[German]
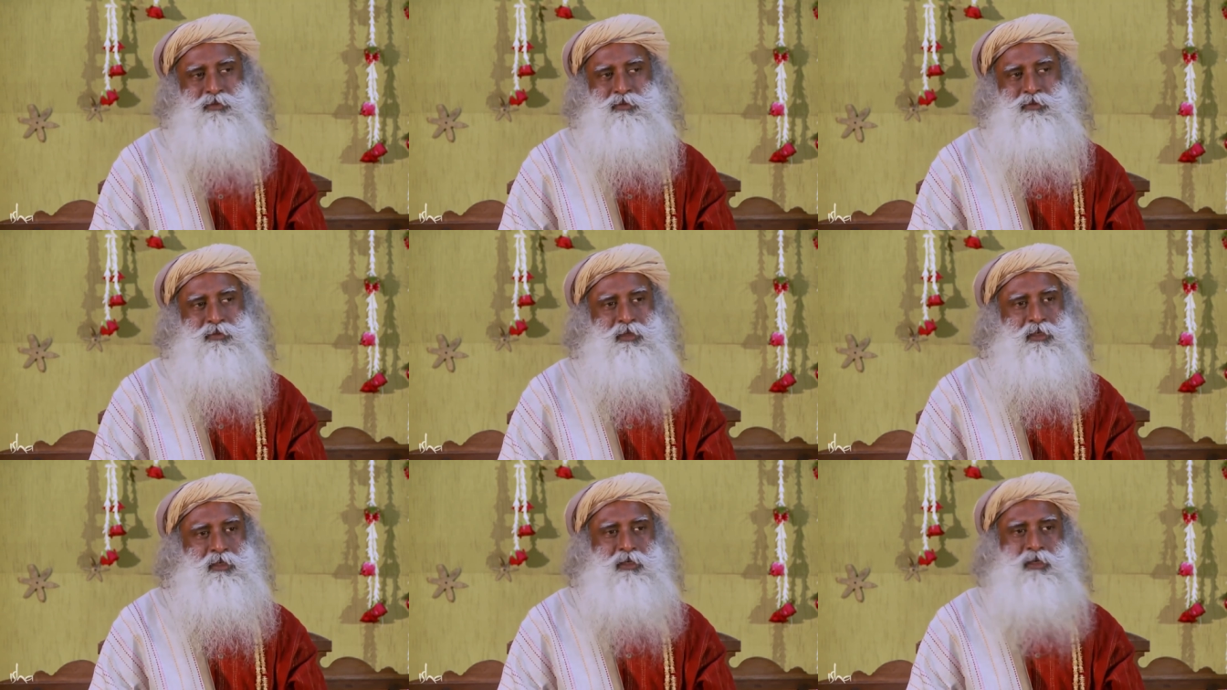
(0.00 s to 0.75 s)
Du musst
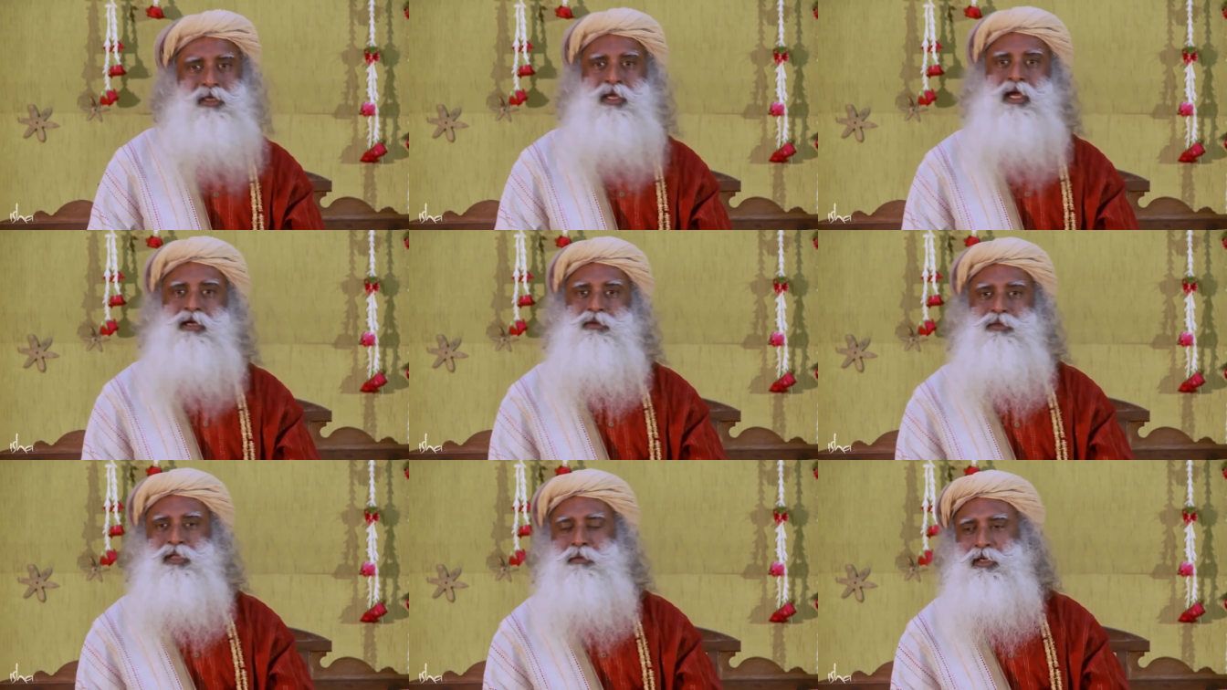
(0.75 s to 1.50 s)
nicht auf sie
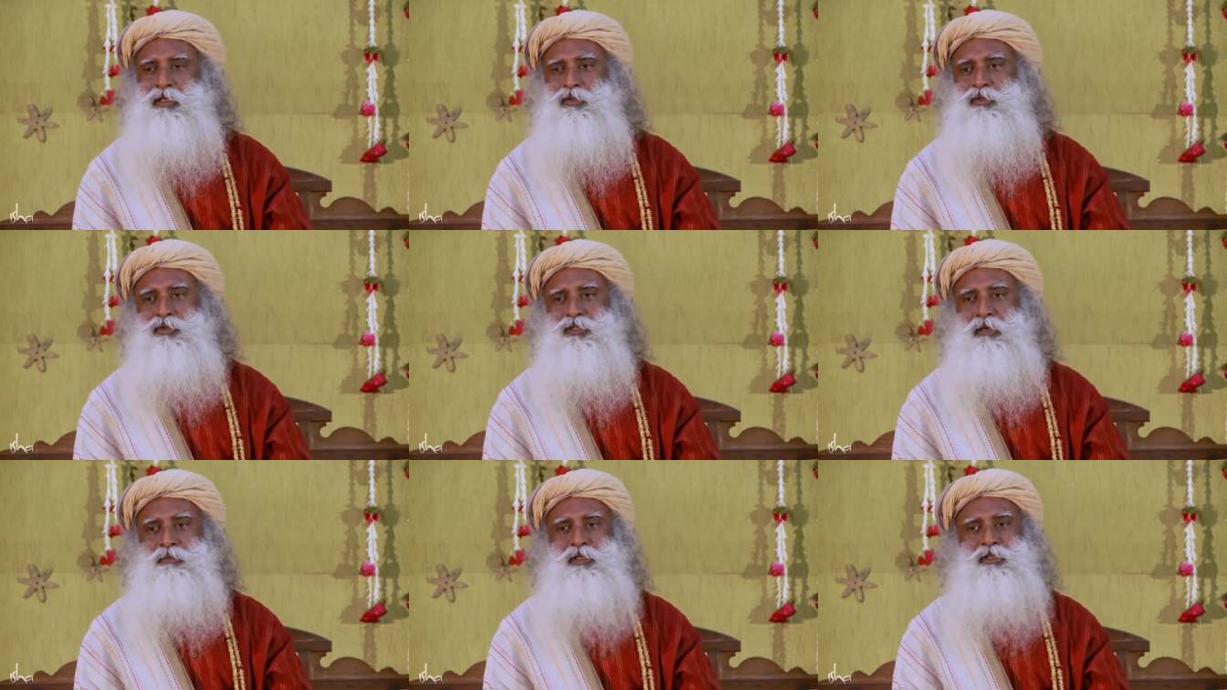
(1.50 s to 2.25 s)
reagieren und
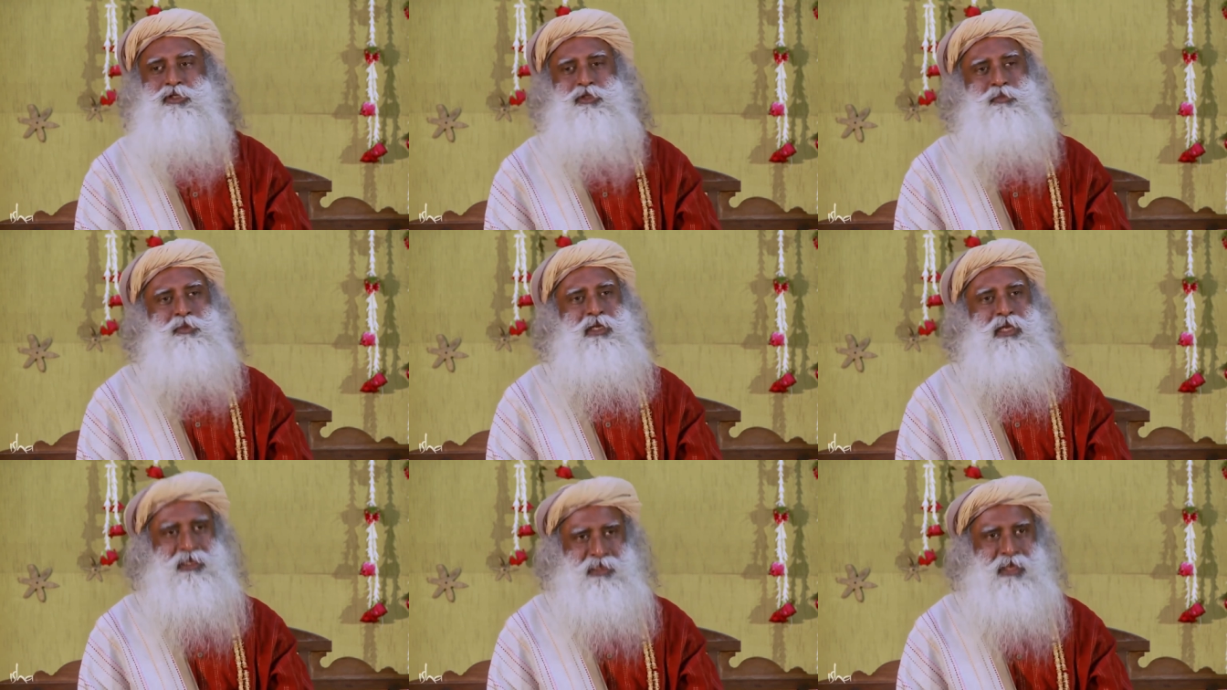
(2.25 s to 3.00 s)
etwas Dummes
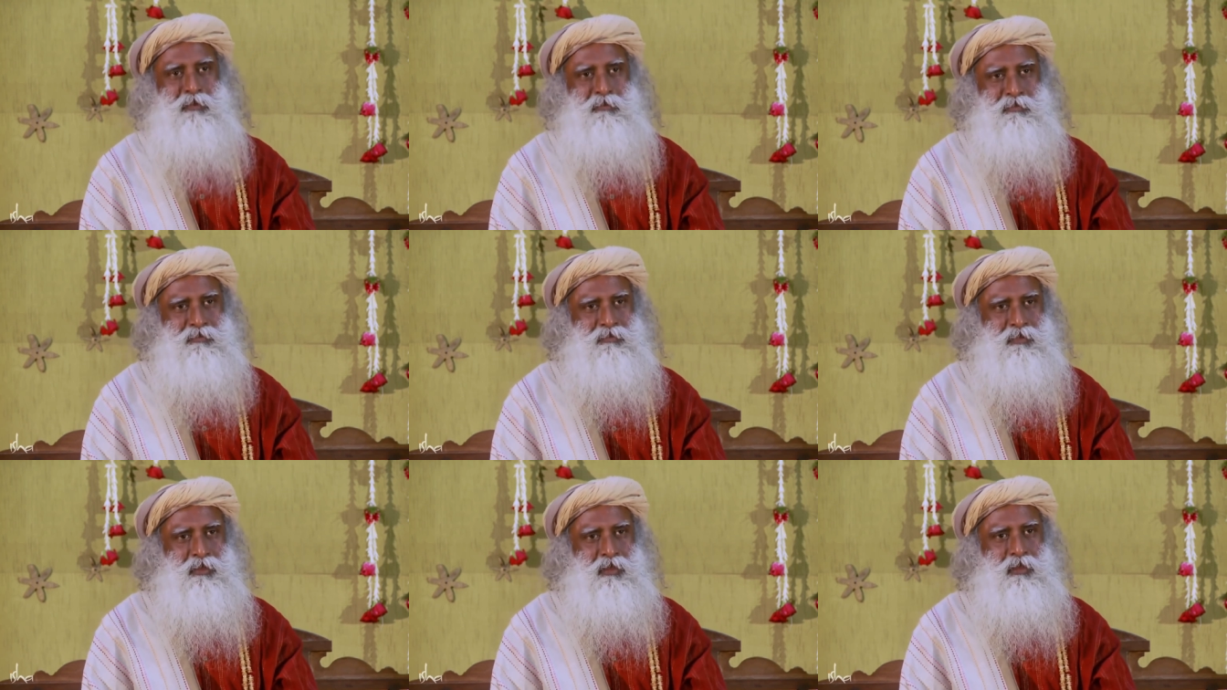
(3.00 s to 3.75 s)
tun wie sie. Du
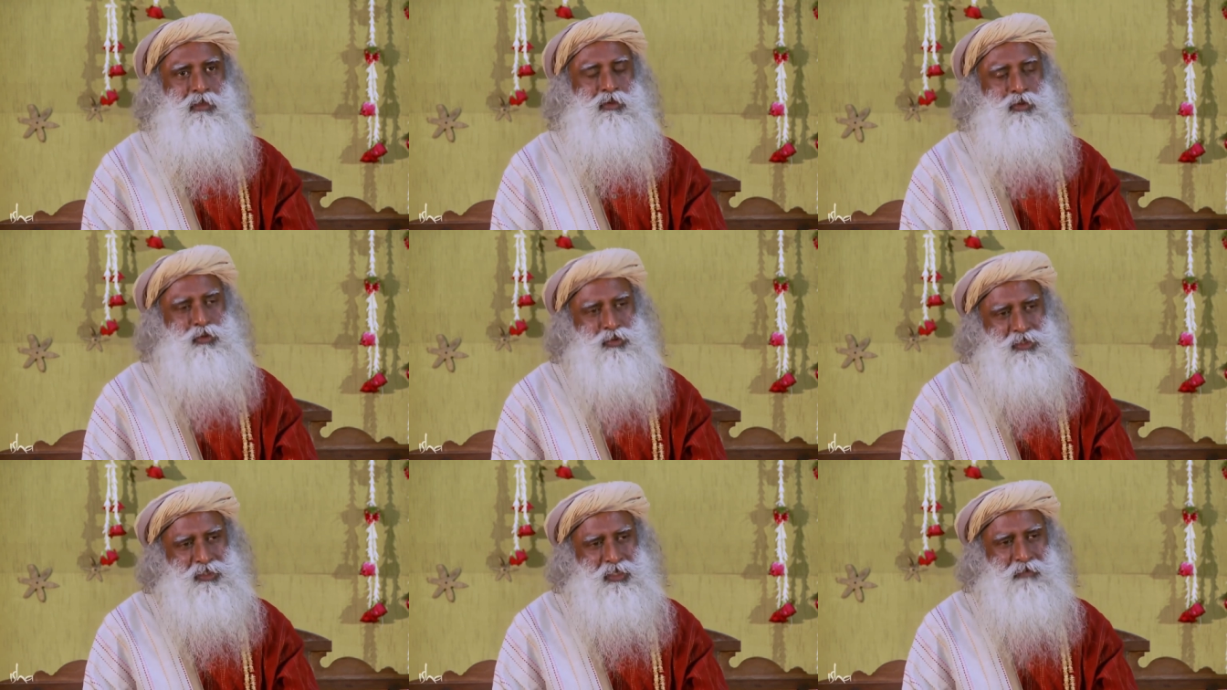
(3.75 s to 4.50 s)
musst dich nur
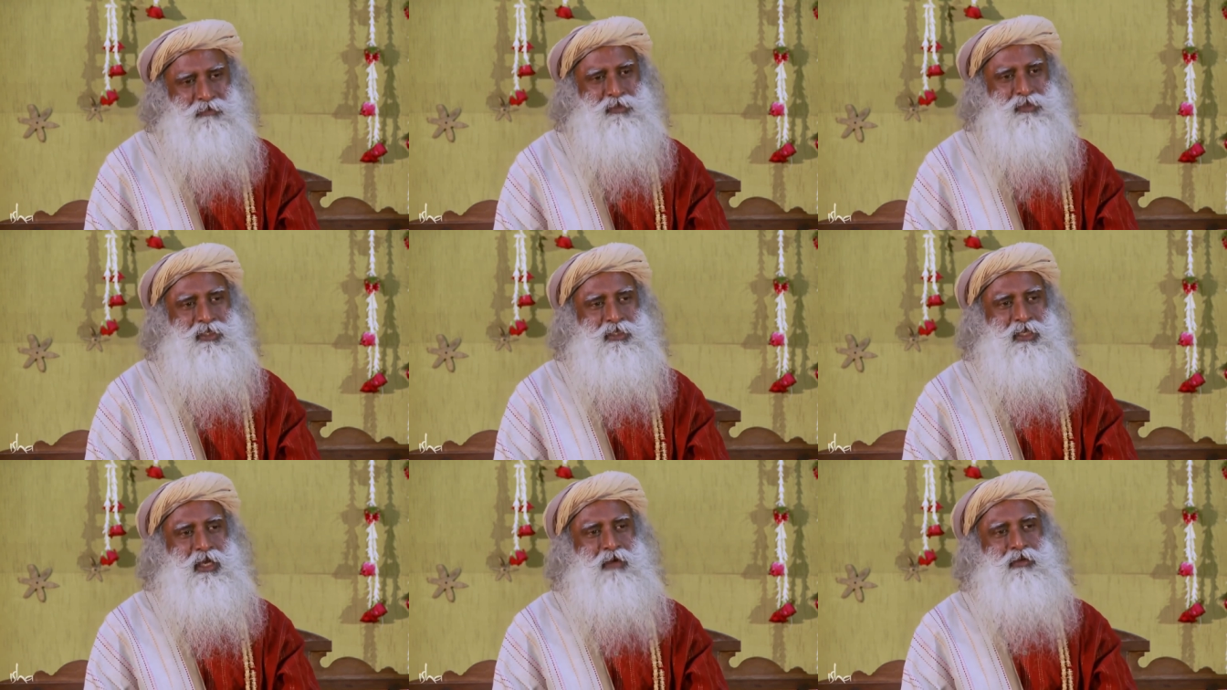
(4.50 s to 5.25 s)
hinsetzen und es
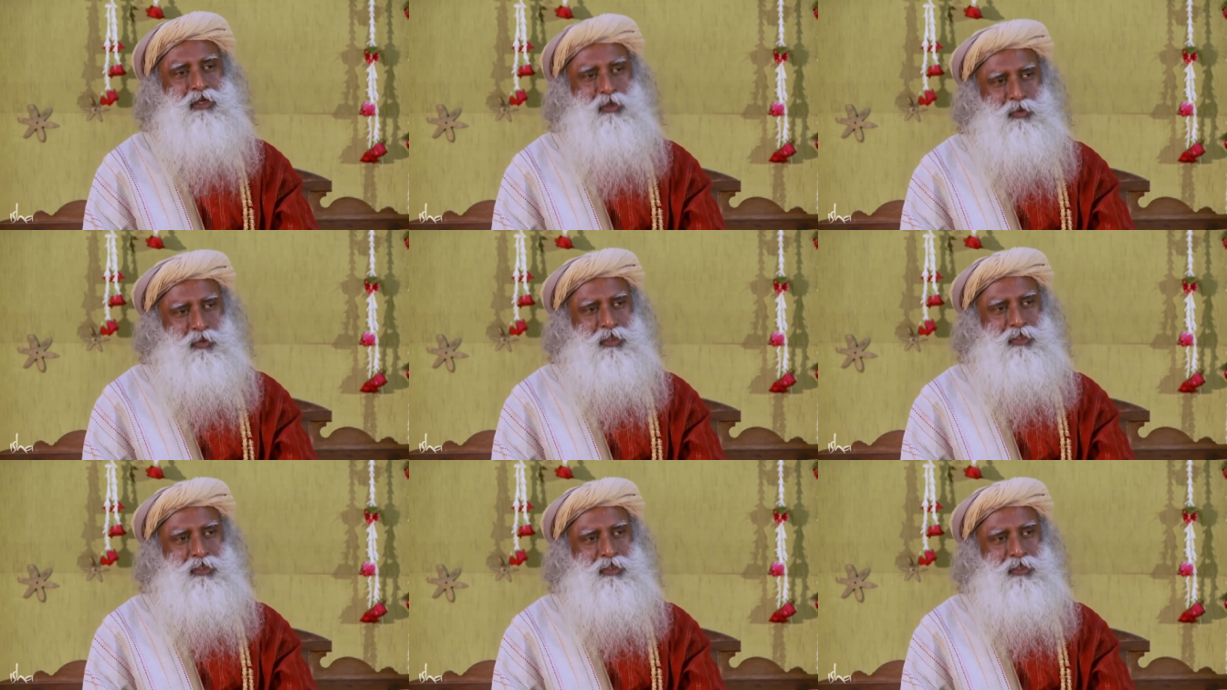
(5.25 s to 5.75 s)
betrachten.